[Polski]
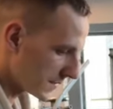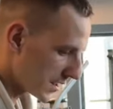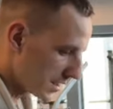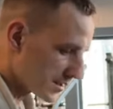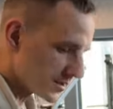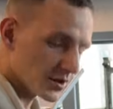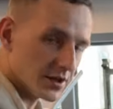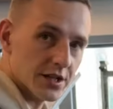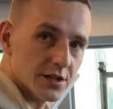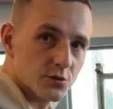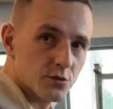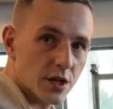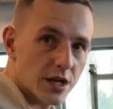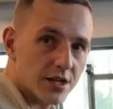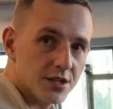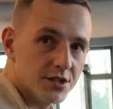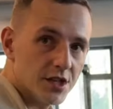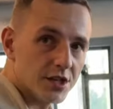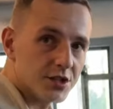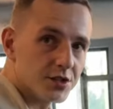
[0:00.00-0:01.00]
Stoję
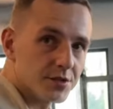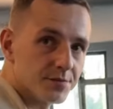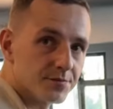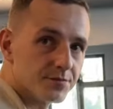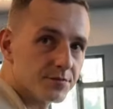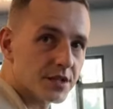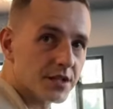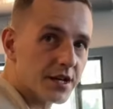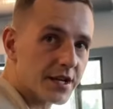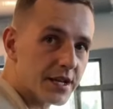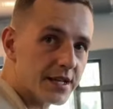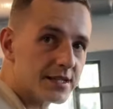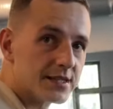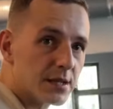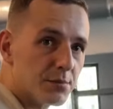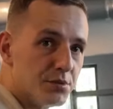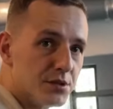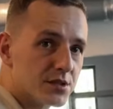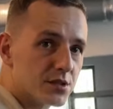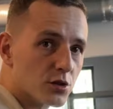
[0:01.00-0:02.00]
tutaj gdzieś,
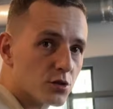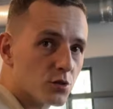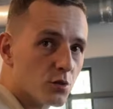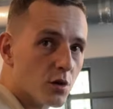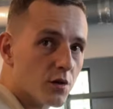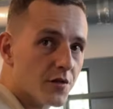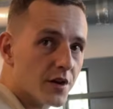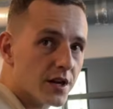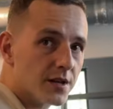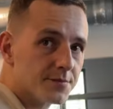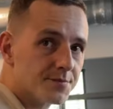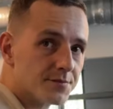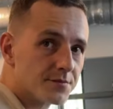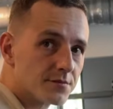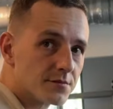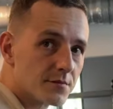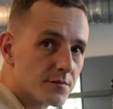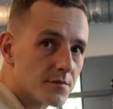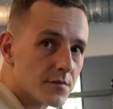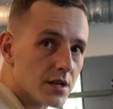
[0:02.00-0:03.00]
ręce blisko tułowia,
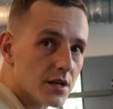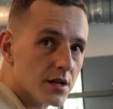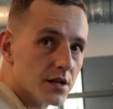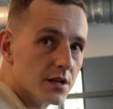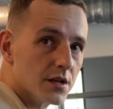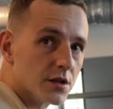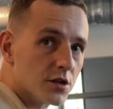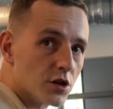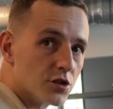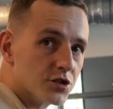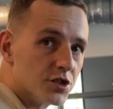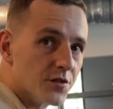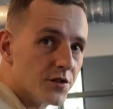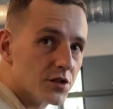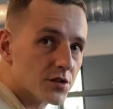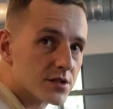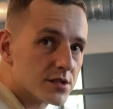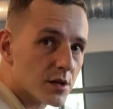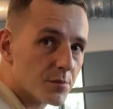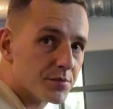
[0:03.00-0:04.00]
kąt
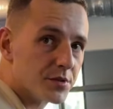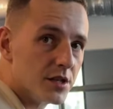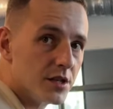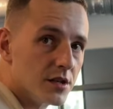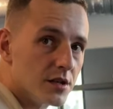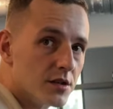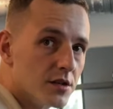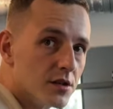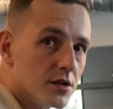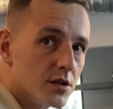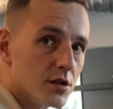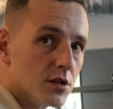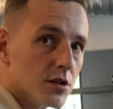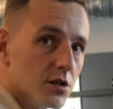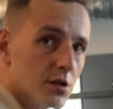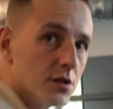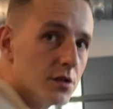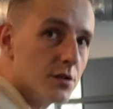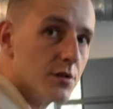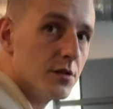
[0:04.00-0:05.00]
90 stopni,
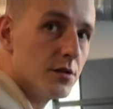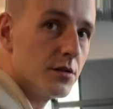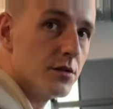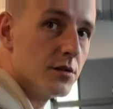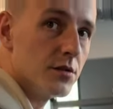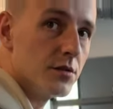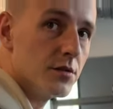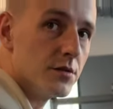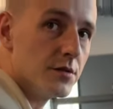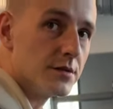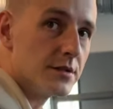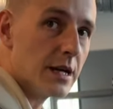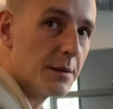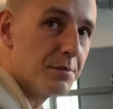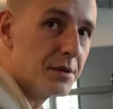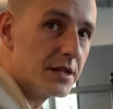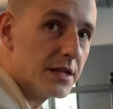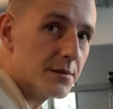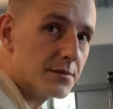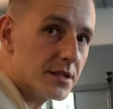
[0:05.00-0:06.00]

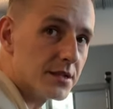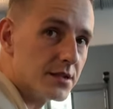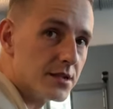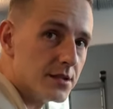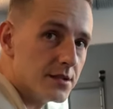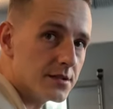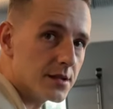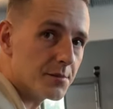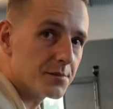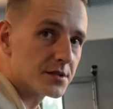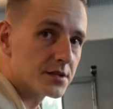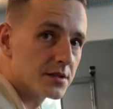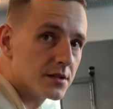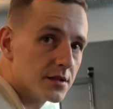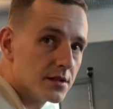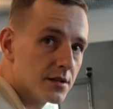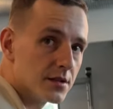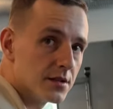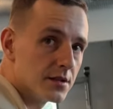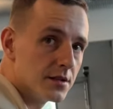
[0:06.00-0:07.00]
napinam ten triceps.
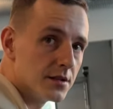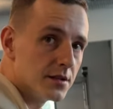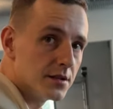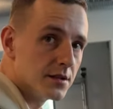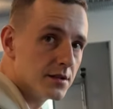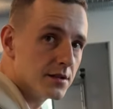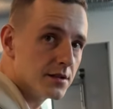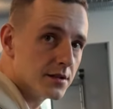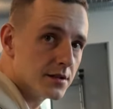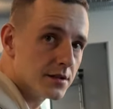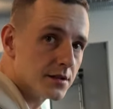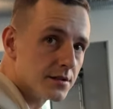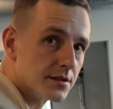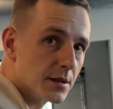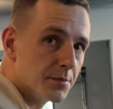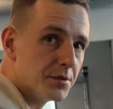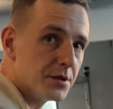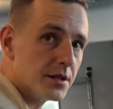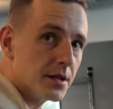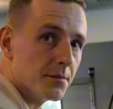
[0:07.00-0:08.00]

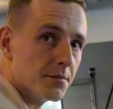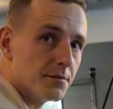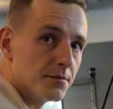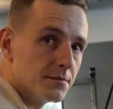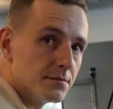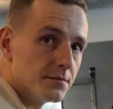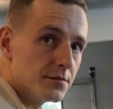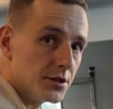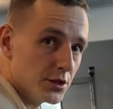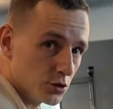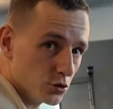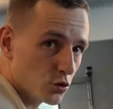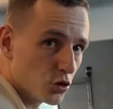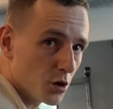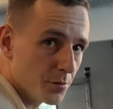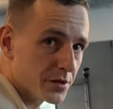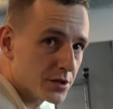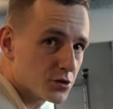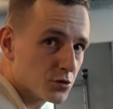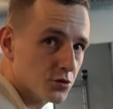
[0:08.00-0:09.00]
Napinam. I tu
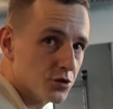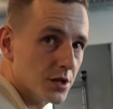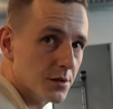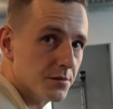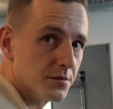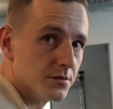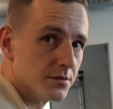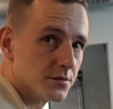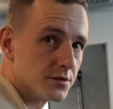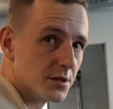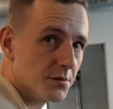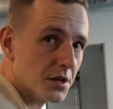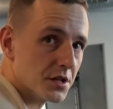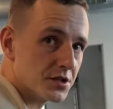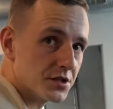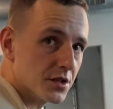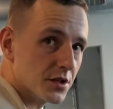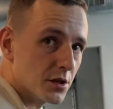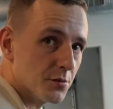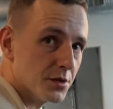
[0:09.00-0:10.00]
robię szczuciem.
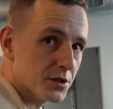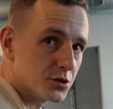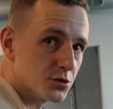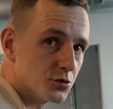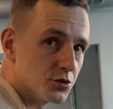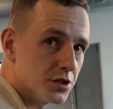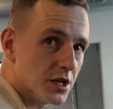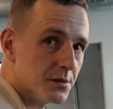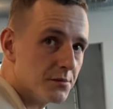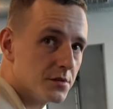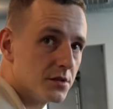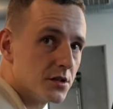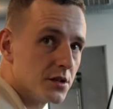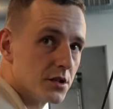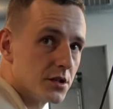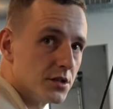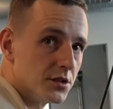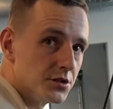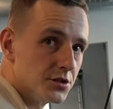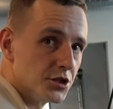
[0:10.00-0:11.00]
Zobaczcie, robię szczuciem,
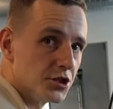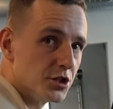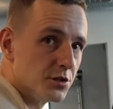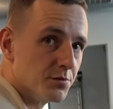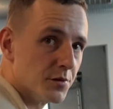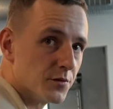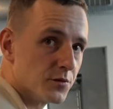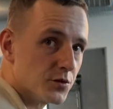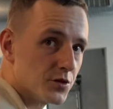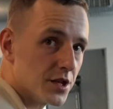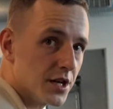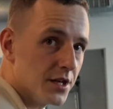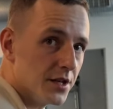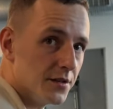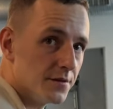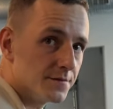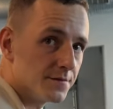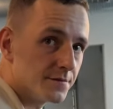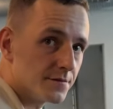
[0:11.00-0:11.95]
10 powtórzeń.